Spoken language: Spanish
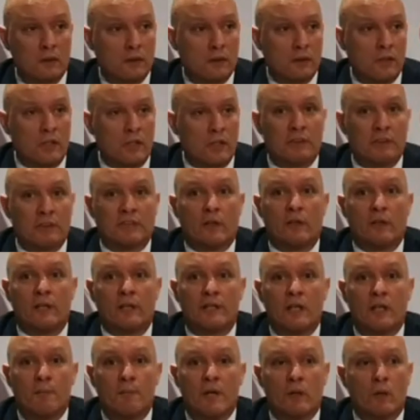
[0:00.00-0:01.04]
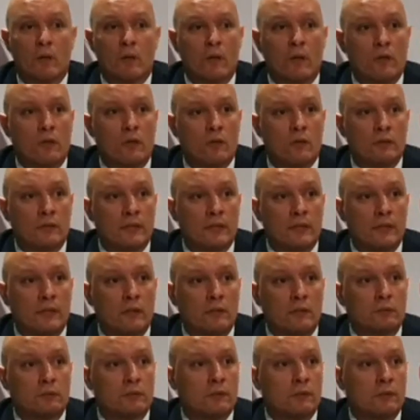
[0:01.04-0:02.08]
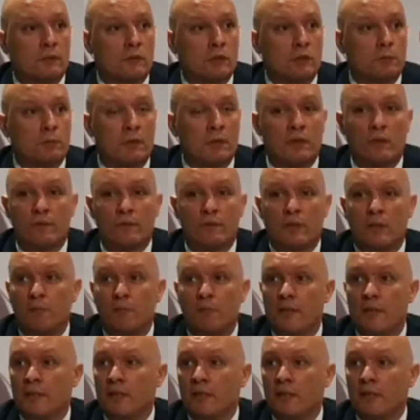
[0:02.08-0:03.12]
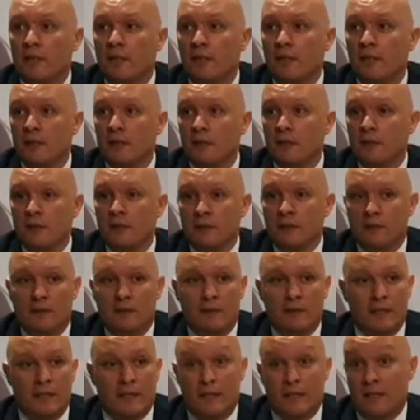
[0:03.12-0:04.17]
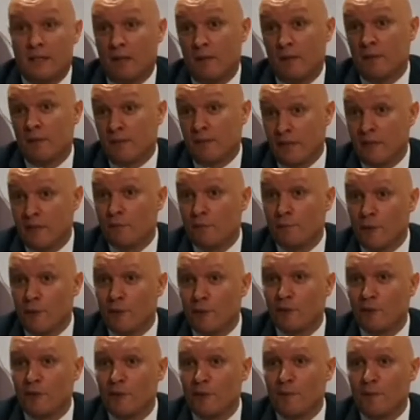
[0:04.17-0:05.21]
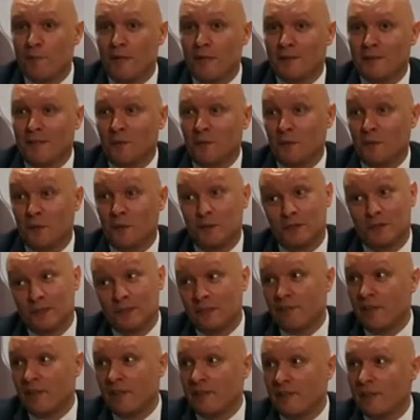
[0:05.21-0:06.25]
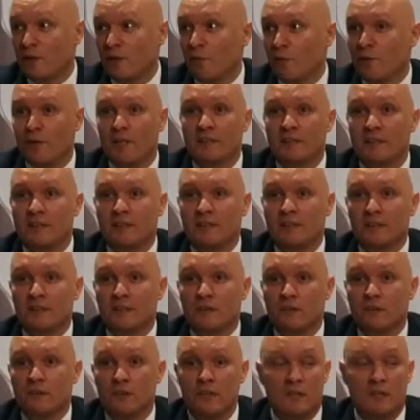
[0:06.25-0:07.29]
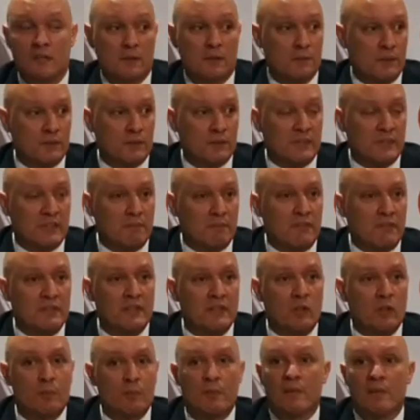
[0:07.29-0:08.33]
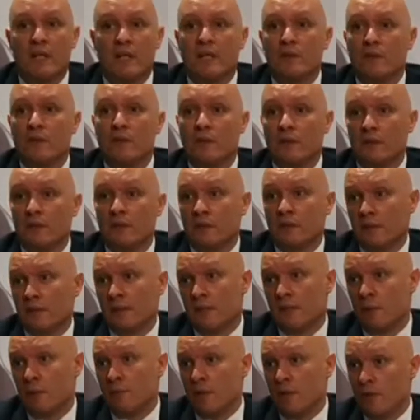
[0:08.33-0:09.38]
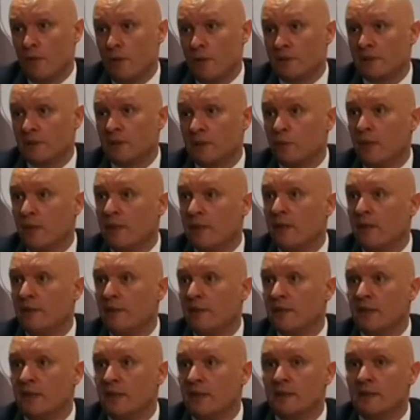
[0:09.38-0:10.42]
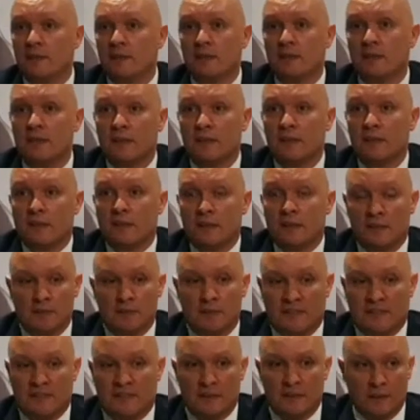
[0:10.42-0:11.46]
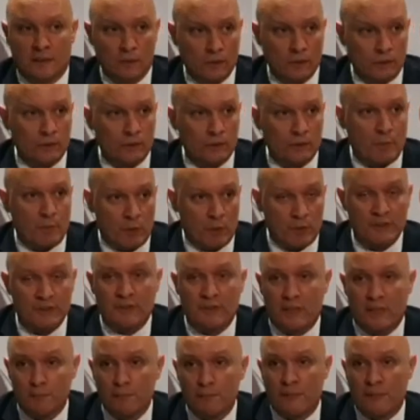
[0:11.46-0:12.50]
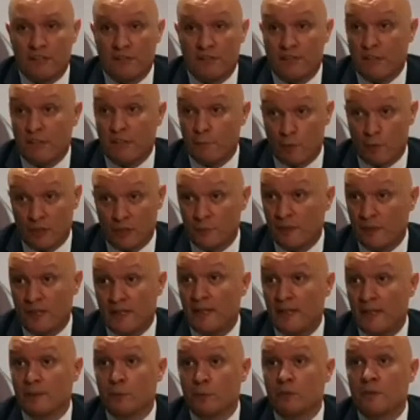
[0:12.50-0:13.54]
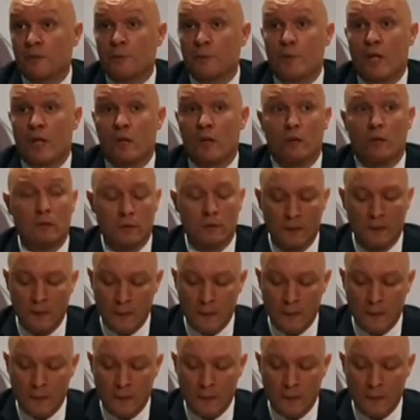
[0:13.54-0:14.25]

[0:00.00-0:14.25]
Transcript: El año pasado le decía a Paco cuando seguí los, los playoffs de Les Plata que, era increíble entrar en el playoff de Les Plata, luego lo seguí felicitando por el ascenso, pero es que se han metido el primer año en, el playoff de ascenso a Liga Andesa, que, es bastante, ¿no? Entonces aprovechar para felicitar porque es verdad que han hecho un temporadón.